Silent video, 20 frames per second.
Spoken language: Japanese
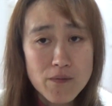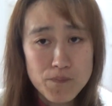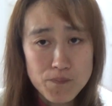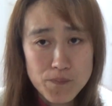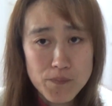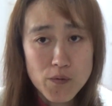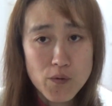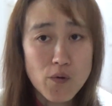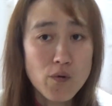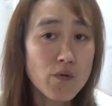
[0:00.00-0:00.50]

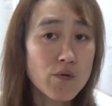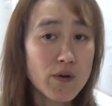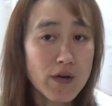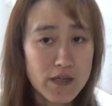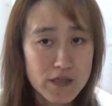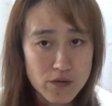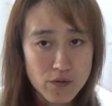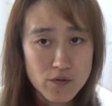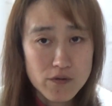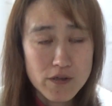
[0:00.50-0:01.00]
うん、心
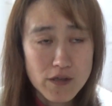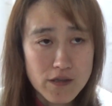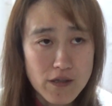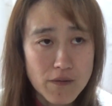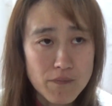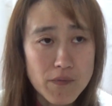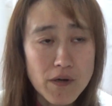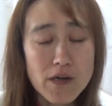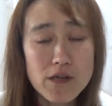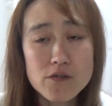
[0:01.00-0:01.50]
が濁って
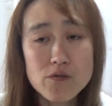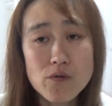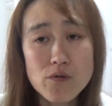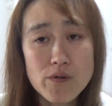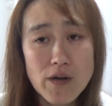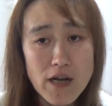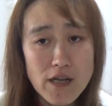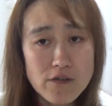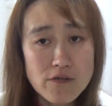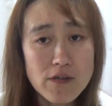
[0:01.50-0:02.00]
て。だからそ
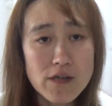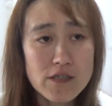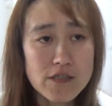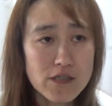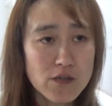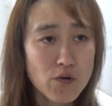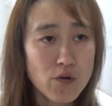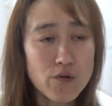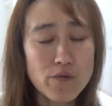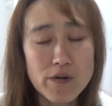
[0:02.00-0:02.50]
ういう恥ずか
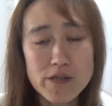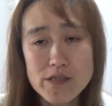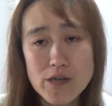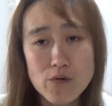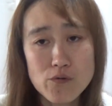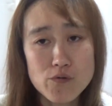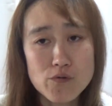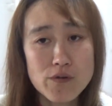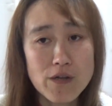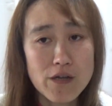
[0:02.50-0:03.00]
しい恋はし
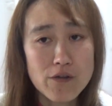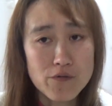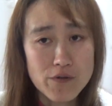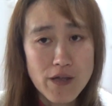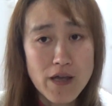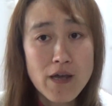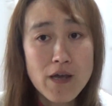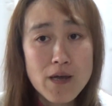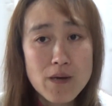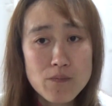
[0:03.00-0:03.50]
たことないの
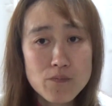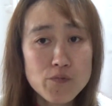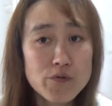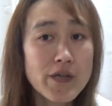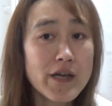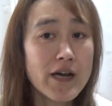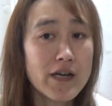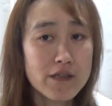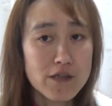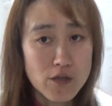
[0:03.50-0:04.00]
で、
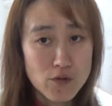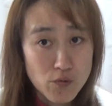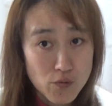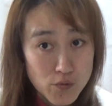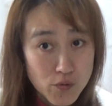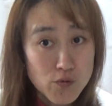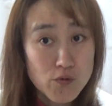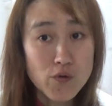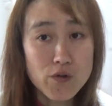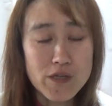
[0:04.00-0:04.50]
胸張って
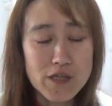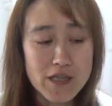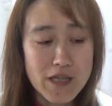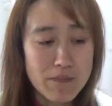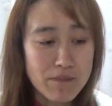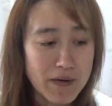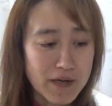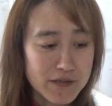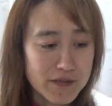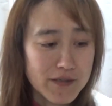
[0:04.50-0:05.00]
堂々と生き
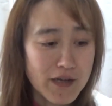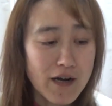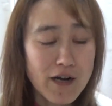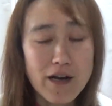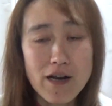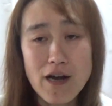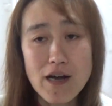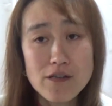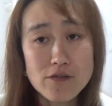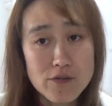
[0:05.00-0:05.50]
てます。だ
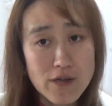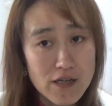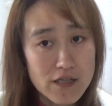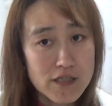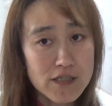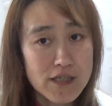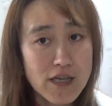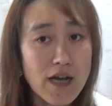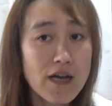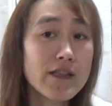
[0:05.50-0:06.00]
から恥ずか
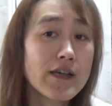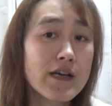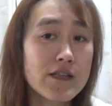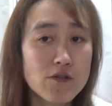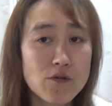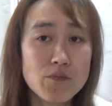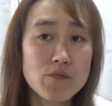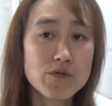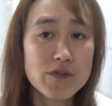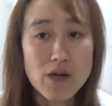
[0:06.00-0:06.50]
しいなぁなん
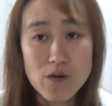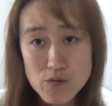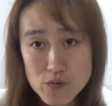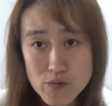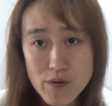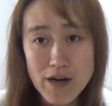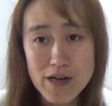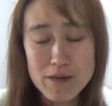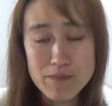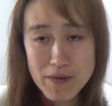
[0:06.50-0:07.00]
て思ったこ
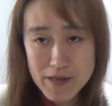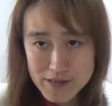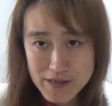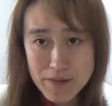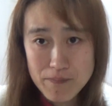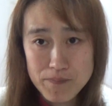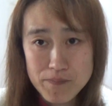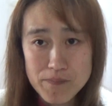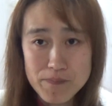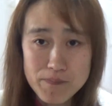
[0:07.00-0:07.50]
とはありま
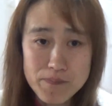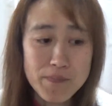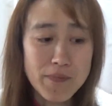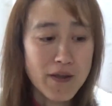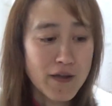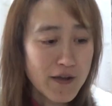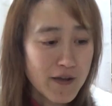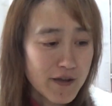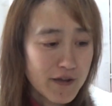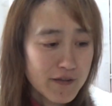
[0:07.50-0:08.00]
せん。うん。
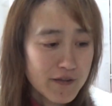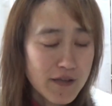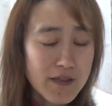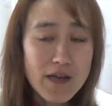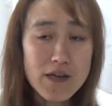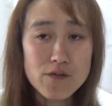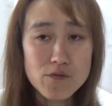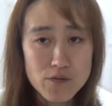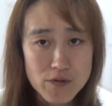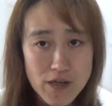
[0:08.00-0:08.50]
で
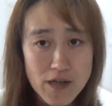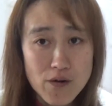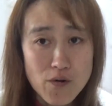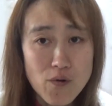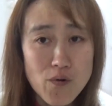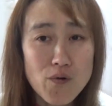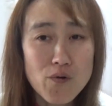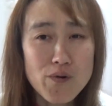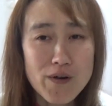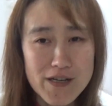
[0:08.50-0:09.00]
ないとね、
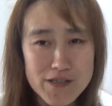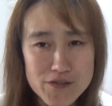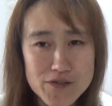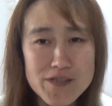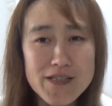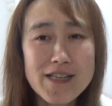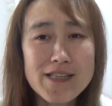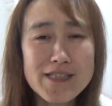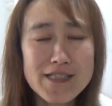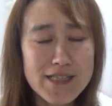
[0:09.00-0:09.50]
心が
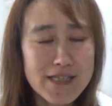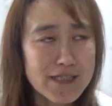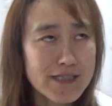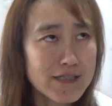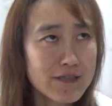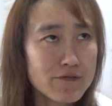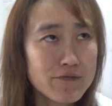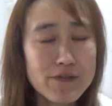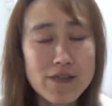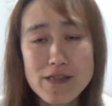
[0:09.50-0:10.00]
すさんじゃっ
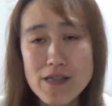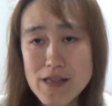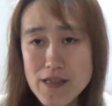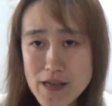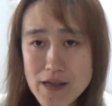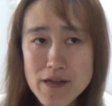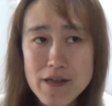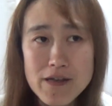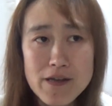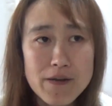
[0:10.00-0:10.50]
て
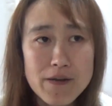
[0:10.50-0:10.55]
ね、